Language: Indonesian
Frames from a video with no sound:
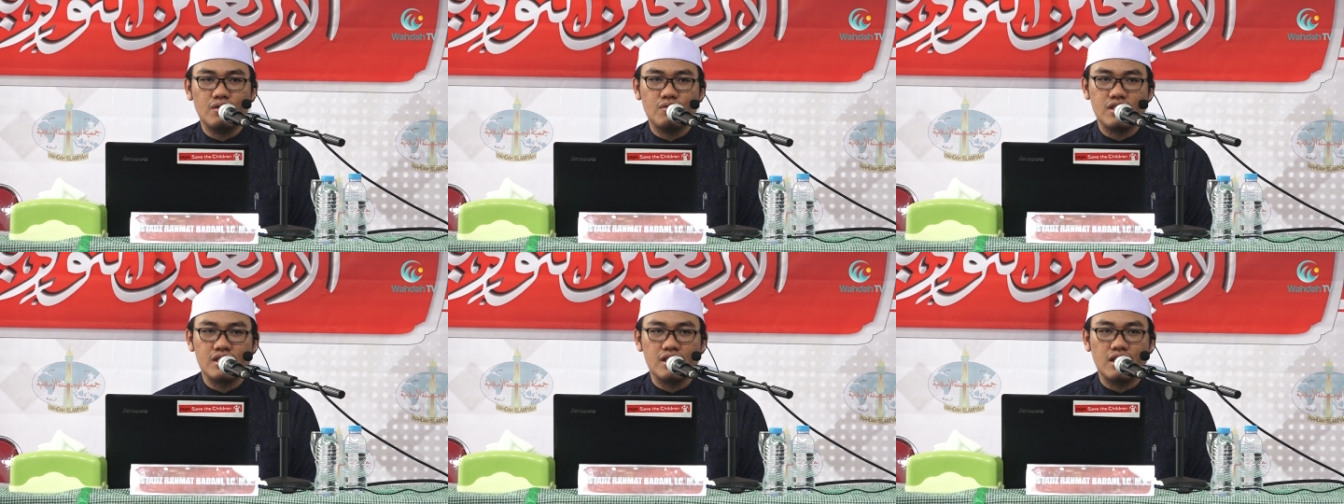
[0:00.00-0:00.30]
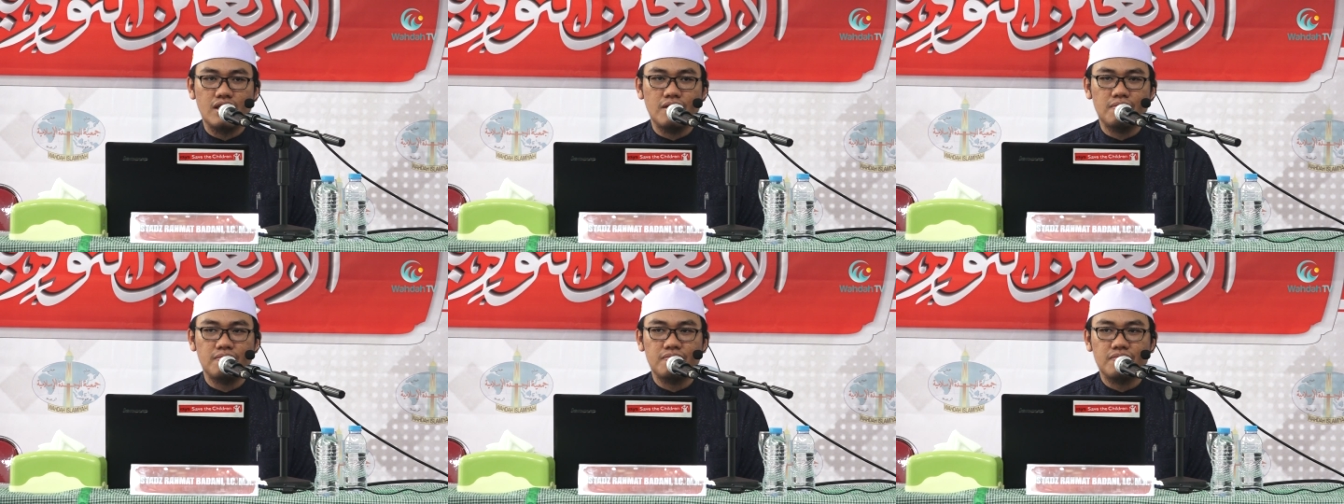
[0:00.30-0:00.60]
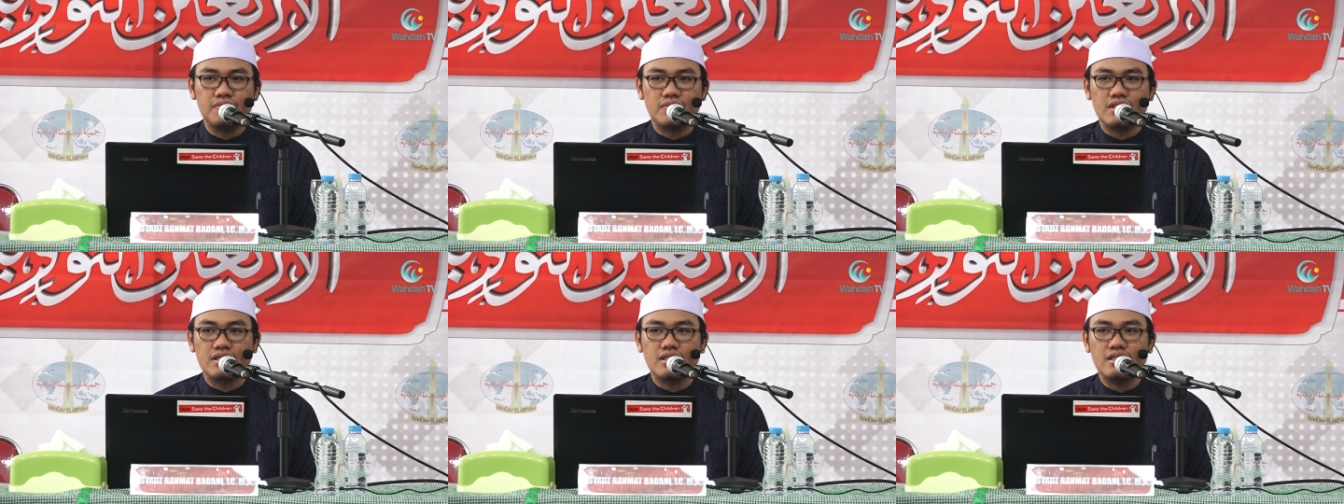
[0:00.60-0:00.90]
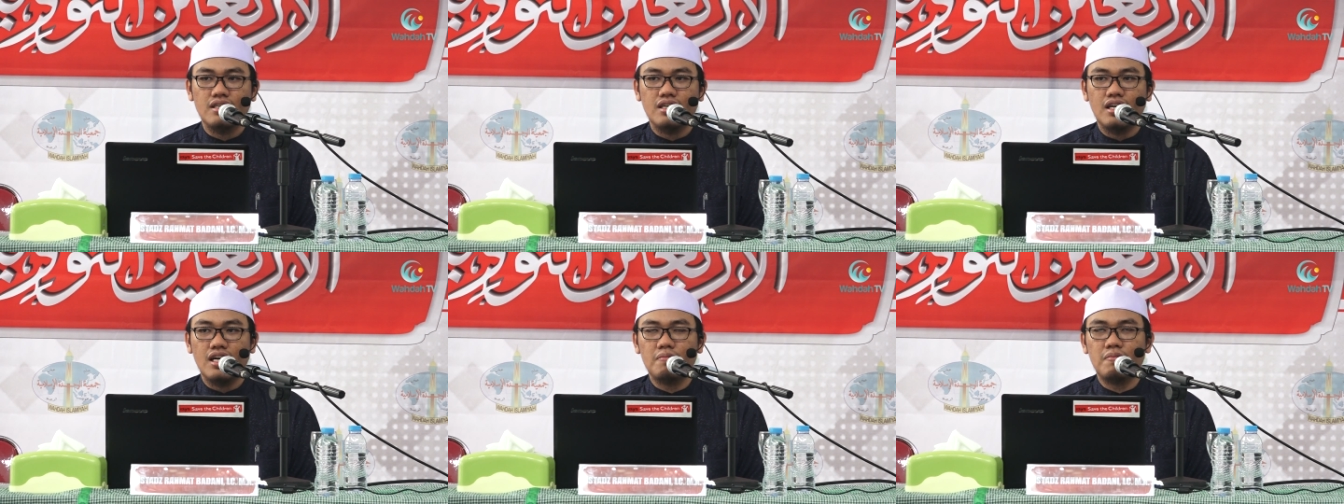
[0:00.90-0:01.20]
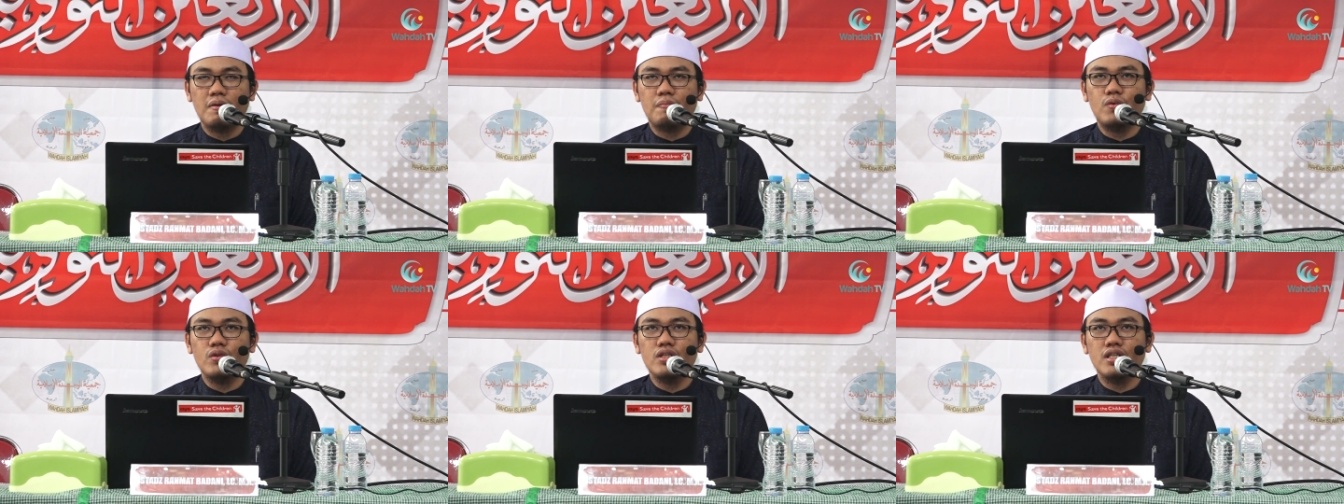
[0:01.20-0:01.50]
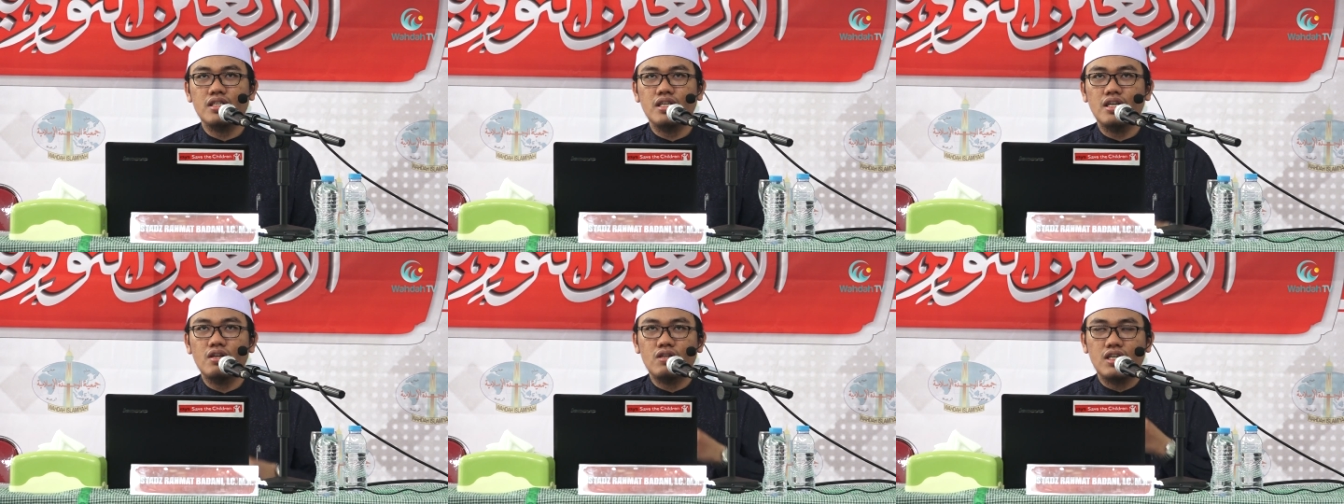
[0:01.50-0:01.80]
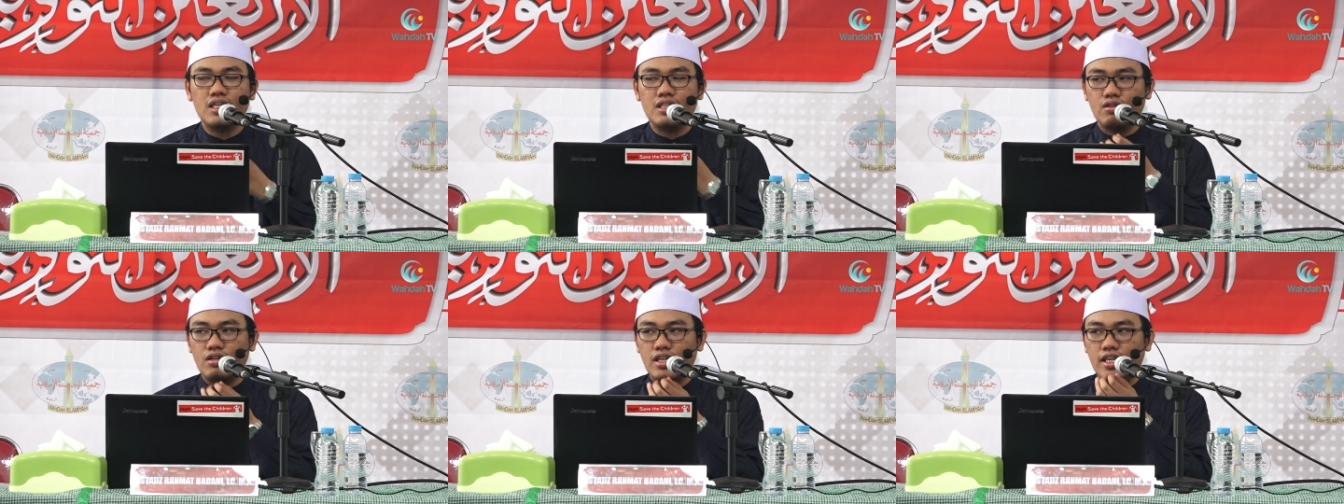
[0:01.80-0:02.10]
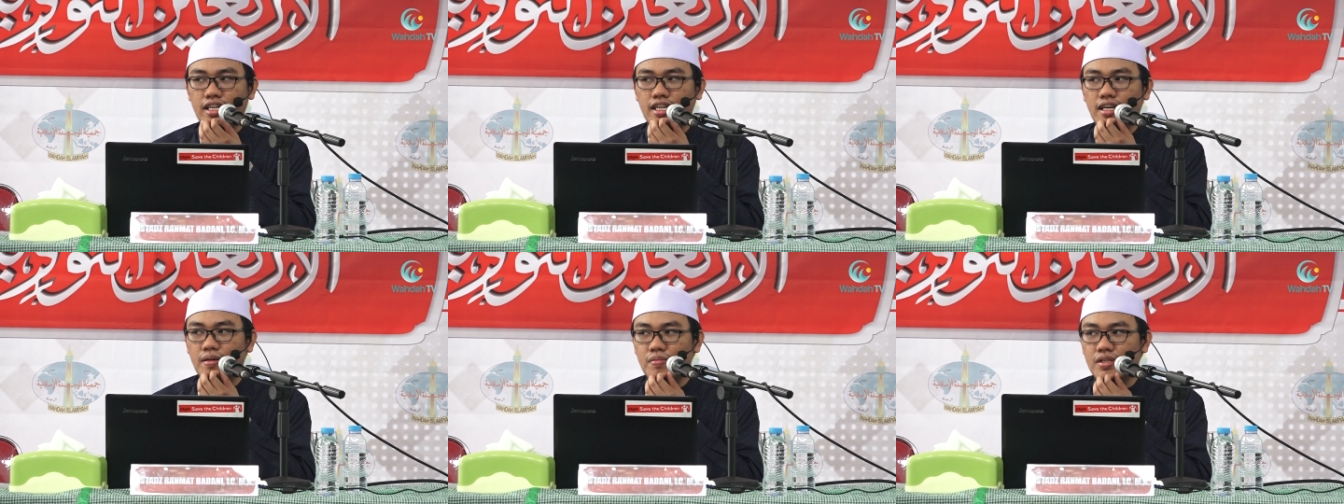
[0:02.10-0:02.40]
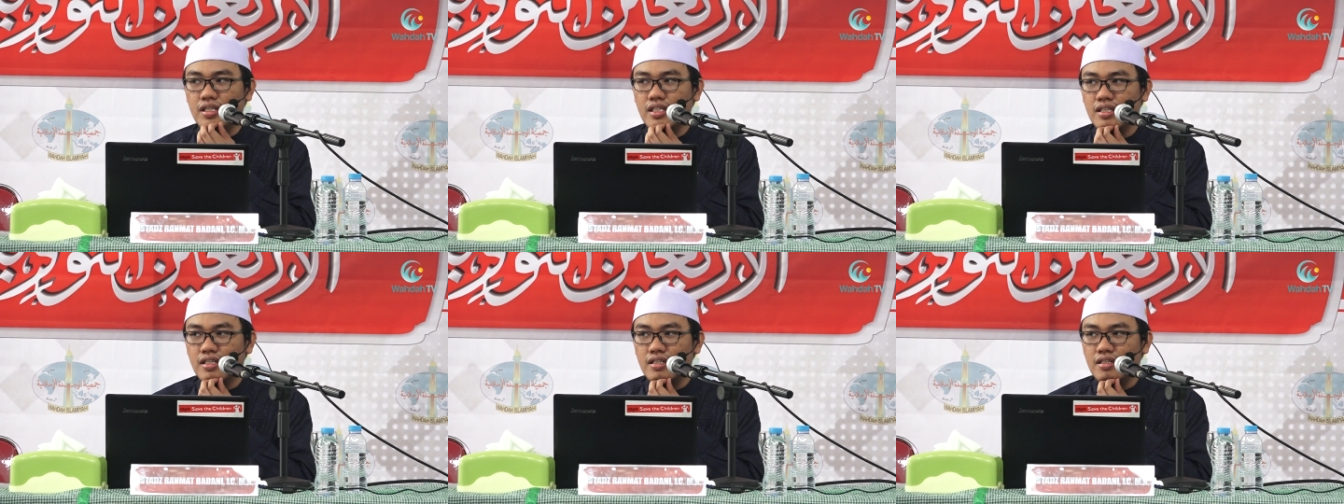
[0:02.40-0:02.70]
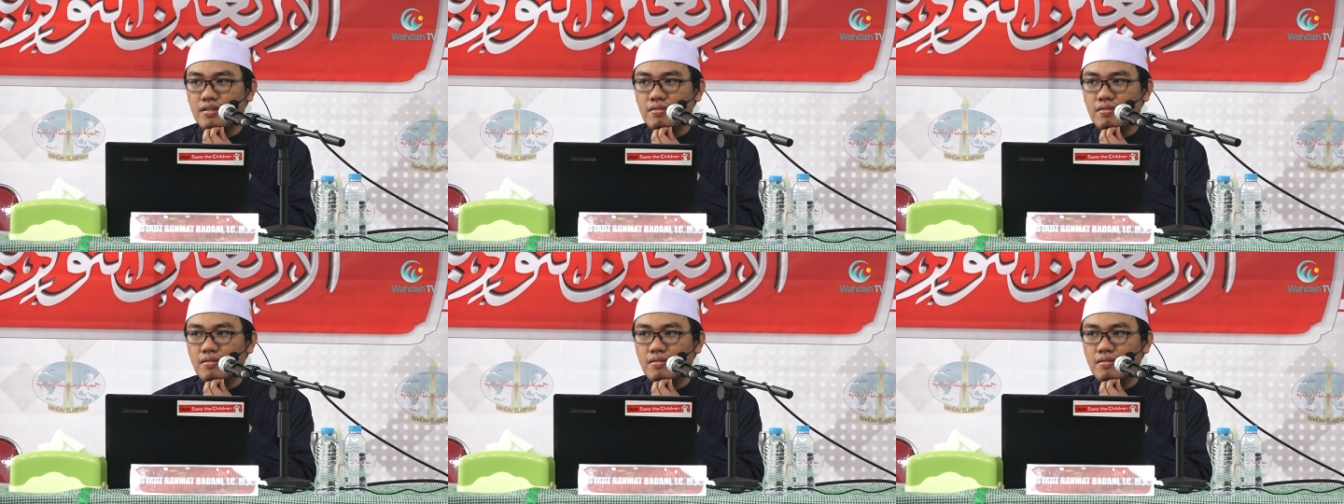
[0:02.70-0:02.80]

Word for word: Alaihi Wasallam. Apapun yang dilakukan oleh Nabi,